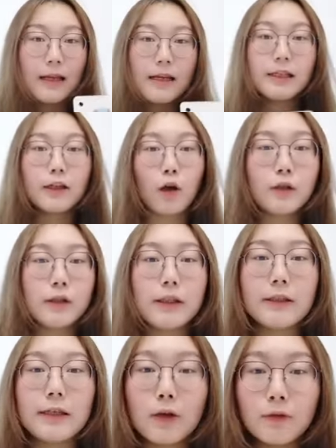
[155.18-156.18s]
这个游戏的
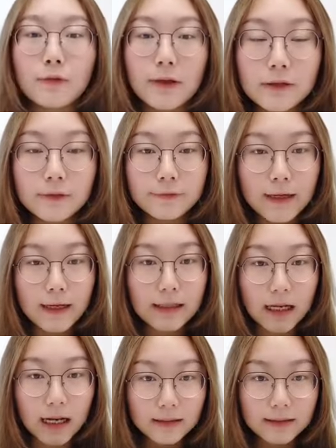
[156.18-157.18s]
操作方式非
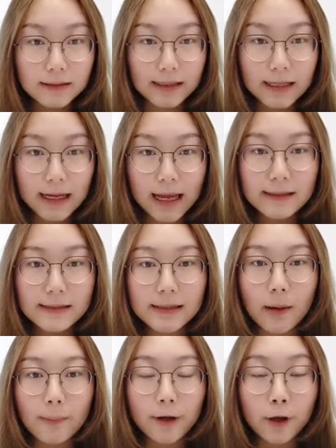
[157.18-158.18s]
常简单，
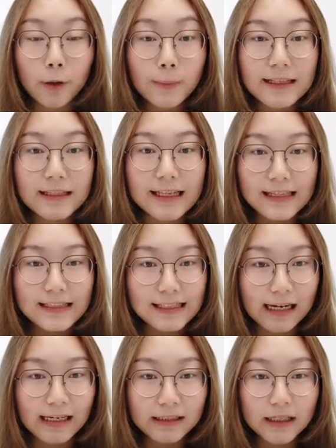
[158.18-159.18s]
小朋友们在家
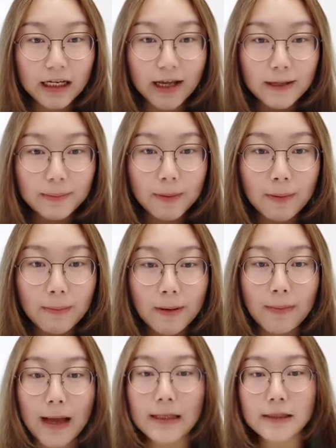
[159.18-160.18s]
里可以跟爸爸妈
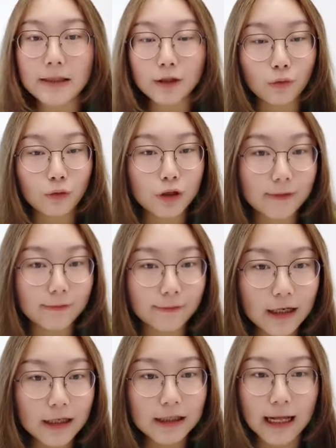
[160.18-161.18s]
妈一起用这个
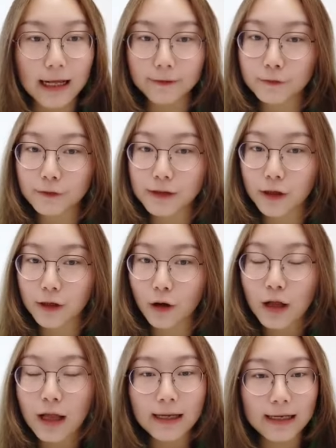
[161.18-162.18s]
方式来复习哦。
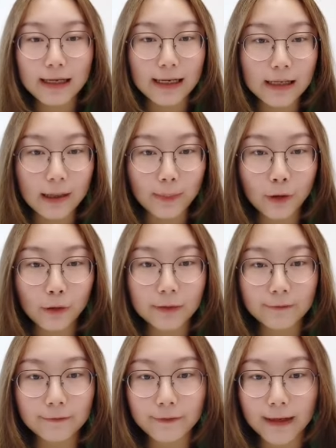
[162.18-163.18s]
看哪个小朋友的
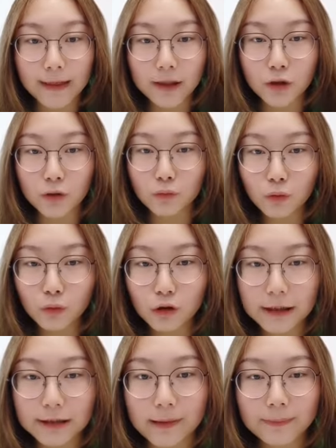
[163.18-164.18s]
反应是最
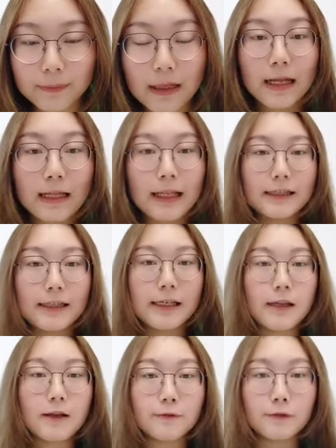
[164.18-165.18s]
快的。那今天
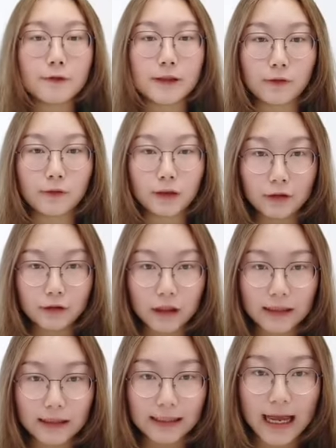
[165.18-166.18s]
的复习就到这
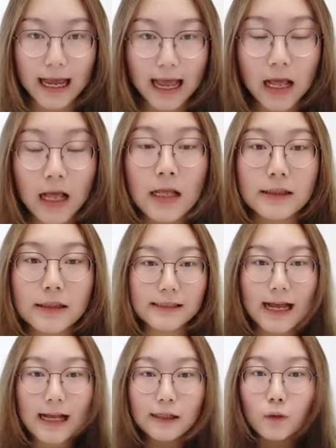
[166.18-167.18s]
里啦，
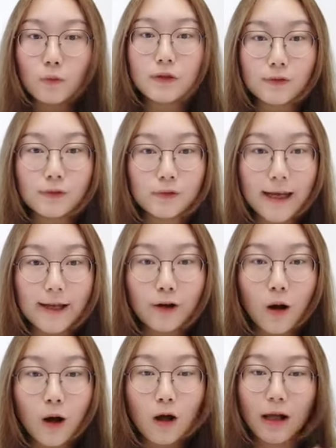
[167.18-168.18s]
下周继续加油
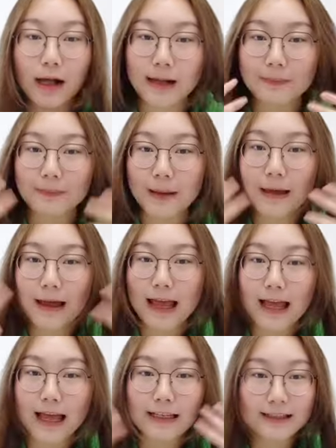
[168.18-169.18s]
哦！拜
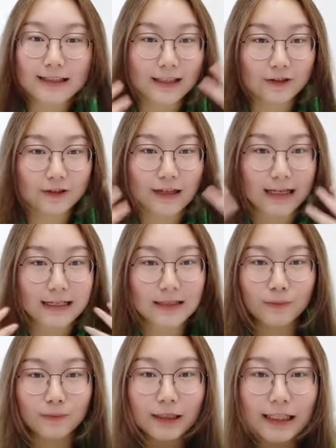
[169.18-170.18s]
拜，See you next
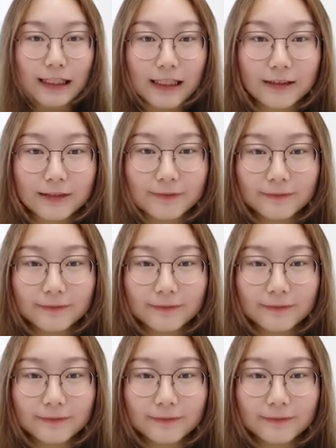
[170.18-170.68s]
week。